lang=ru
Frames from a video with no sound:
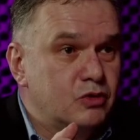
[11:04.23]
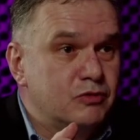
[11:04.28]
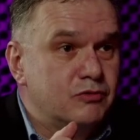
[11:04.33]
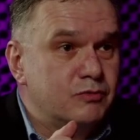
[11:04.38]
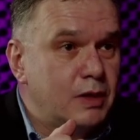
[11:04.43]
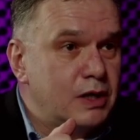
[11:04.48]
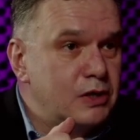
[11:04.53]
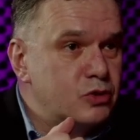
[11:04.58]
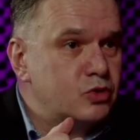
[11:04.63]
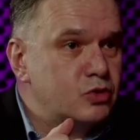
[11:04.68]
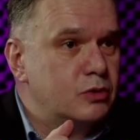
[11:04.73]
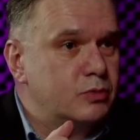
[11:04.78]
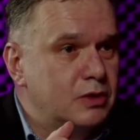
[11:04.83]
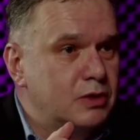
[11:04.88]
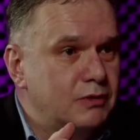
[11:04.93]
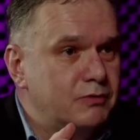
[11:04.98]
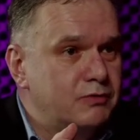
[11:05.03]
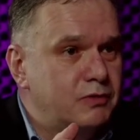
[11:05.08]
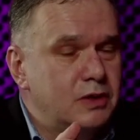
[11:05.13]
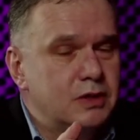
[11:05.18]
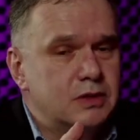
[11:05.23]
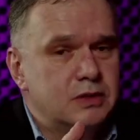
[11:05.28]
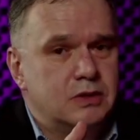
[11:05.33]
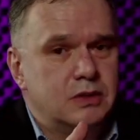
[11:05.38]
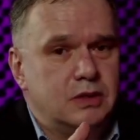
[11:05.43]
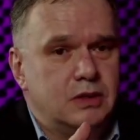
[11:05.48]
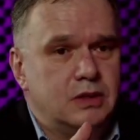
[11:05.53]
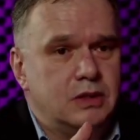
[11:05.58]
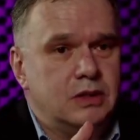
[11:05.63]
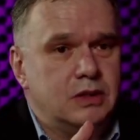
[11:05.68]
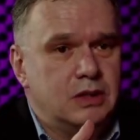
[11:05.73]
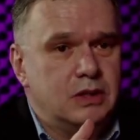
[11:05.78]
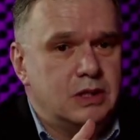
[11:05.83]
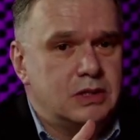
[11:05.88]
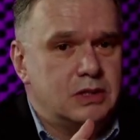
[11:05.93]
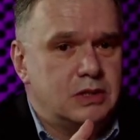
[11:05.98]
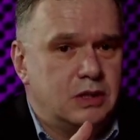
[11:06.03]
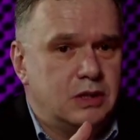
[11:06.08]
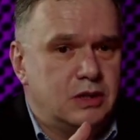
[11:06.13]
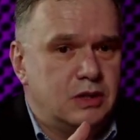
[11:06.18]
в большом конфликте, и
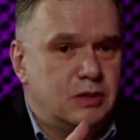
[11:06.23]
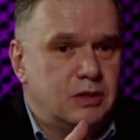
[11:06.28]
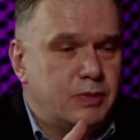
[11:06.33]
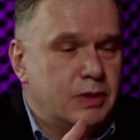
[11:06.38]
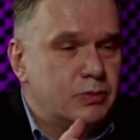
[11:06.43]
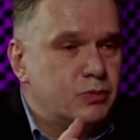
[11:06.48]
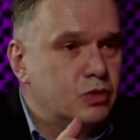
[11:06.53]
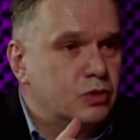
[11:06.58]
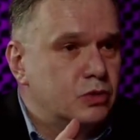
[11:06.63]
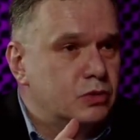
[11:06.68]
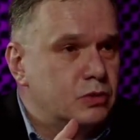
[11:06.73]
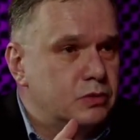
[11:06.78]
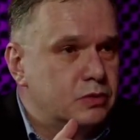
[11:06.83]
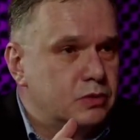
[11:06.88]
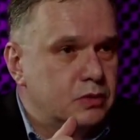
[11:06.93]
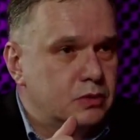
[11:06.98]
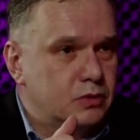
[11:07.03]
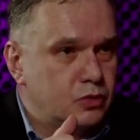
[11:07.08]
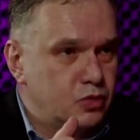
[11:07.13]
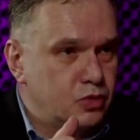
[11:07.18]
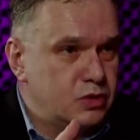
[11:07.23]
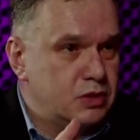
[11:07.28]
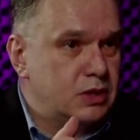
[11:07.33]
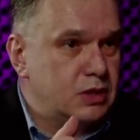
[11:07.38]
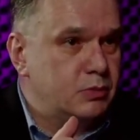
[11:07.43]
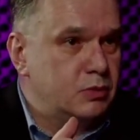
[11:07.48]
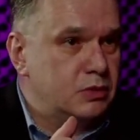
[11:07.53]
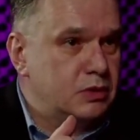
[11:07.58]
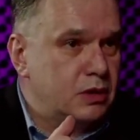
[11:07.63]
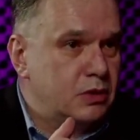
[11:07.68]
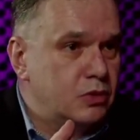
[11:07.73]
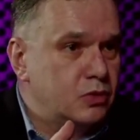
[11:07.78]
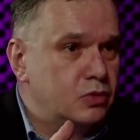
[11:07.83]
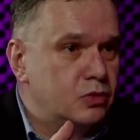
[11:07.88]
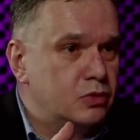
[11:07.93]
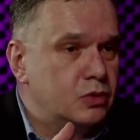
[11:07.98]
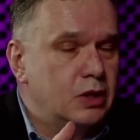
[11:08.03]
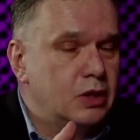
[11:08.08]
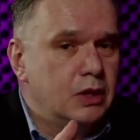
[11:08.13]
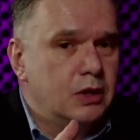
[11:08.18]
если они не помогут грузинскому
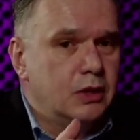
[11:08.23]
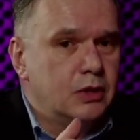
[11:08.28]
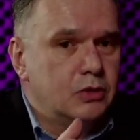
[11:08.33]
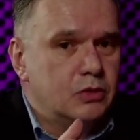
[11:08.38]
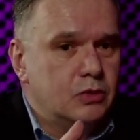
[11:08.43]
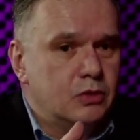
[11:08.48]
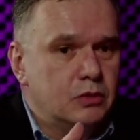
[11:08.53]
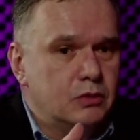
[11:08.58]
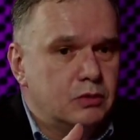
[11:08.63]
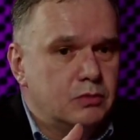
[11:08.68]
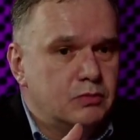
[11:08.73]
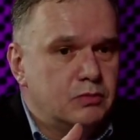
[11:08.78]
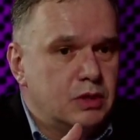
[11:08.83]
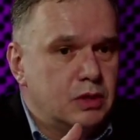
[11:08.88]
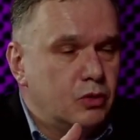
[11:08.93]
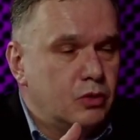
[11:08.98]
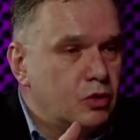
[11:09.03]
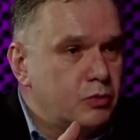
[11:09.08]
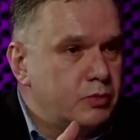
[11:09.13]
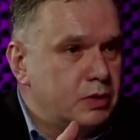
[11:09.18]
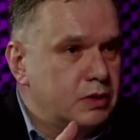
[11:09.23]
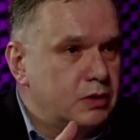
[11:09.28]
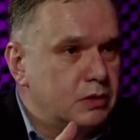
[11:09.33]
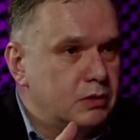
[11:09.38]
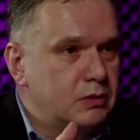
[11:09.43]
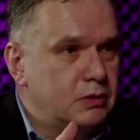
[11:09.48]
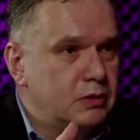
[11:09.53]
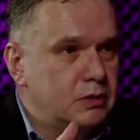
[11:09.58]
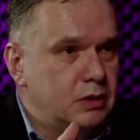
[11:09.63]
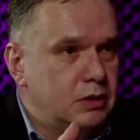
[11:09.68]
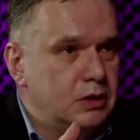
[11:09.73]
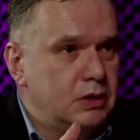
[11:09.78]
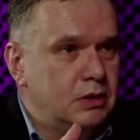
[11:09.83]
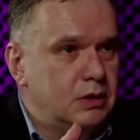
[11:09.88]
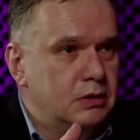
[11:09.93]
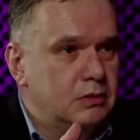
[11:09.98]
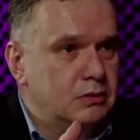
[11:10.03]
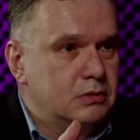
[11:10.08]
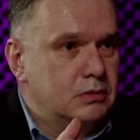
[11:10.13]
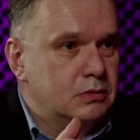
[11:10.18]
народу, то мы оба,
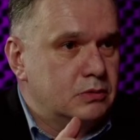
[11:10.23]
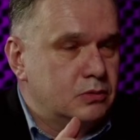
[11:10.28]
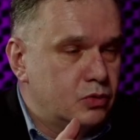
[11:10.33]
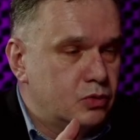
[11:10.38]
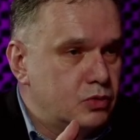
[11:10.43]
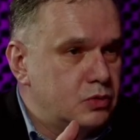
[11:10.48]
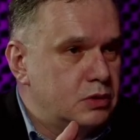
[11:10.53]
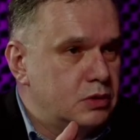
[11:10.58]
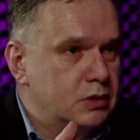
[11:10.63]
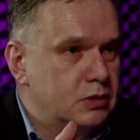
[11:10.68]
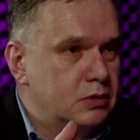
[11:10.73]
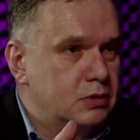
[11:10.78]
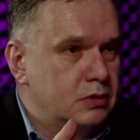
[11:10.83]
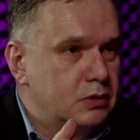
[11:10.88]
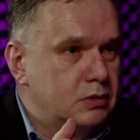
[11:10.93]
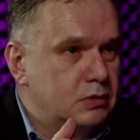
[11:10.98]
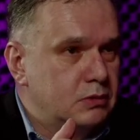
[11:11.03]
и Грузия,